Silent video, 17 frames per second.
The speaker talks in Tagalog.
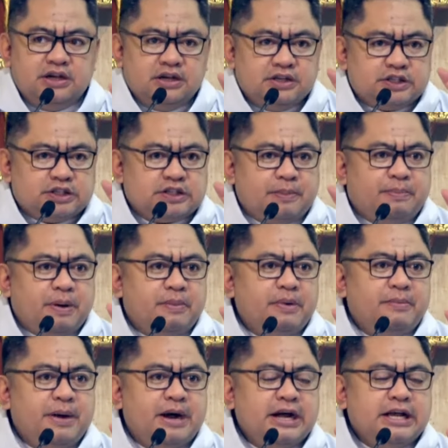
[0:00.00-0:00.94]
sa
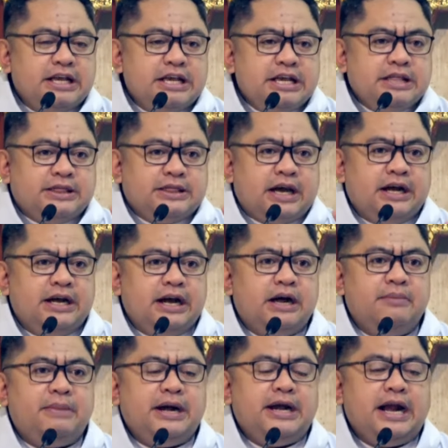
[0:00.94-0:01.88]
pamamagitan
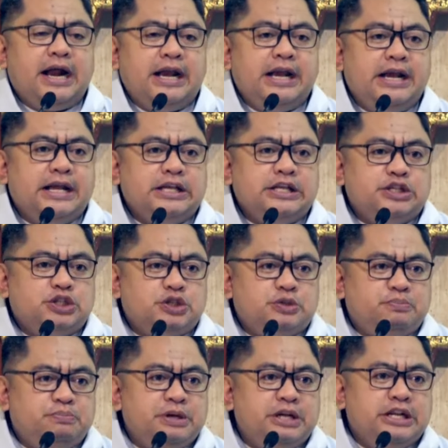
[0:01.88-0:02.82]
ng banal na
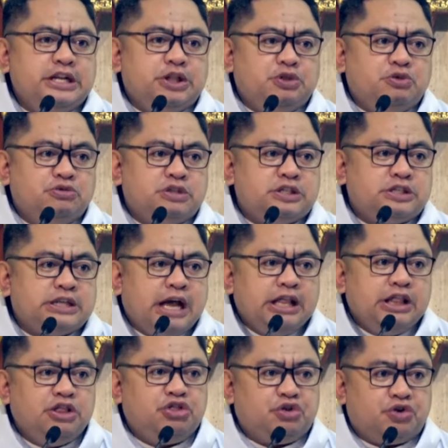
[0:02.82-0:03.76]
Espiritu
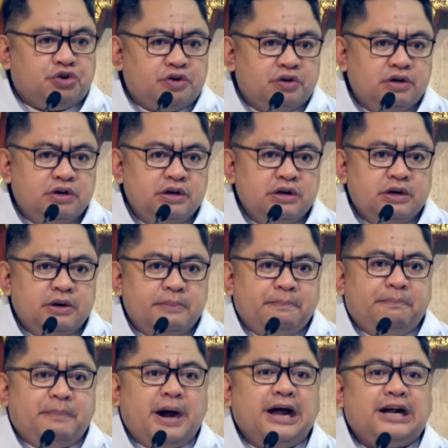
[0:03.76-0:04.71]
Santo
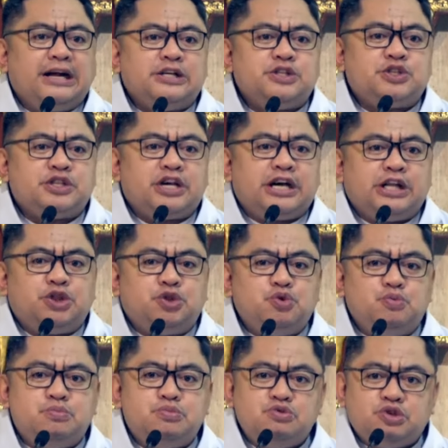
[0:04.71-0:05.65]
para sa
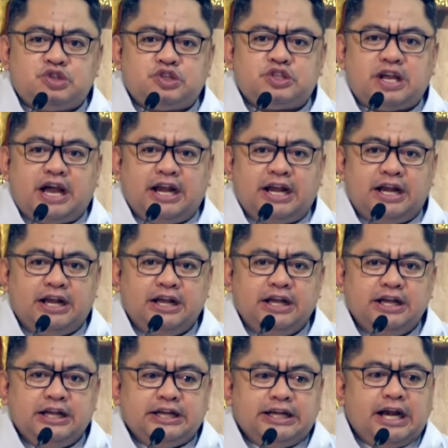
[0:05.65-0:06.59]
katubusan
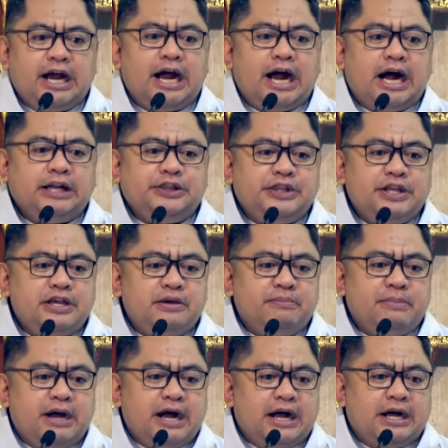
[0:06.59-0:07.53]
ng ating
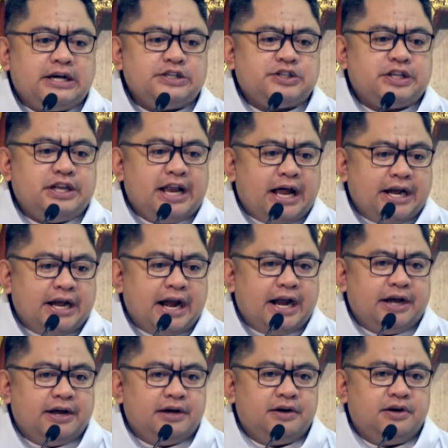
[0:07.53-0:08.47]
mga
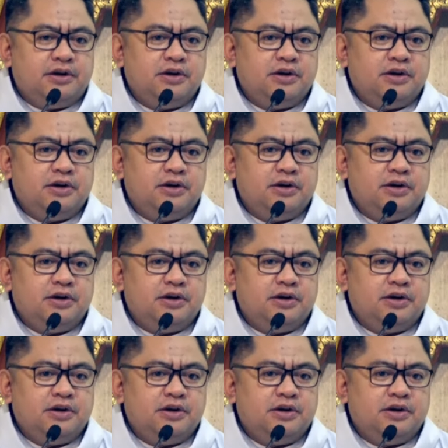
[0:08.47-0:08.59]
kasalanan.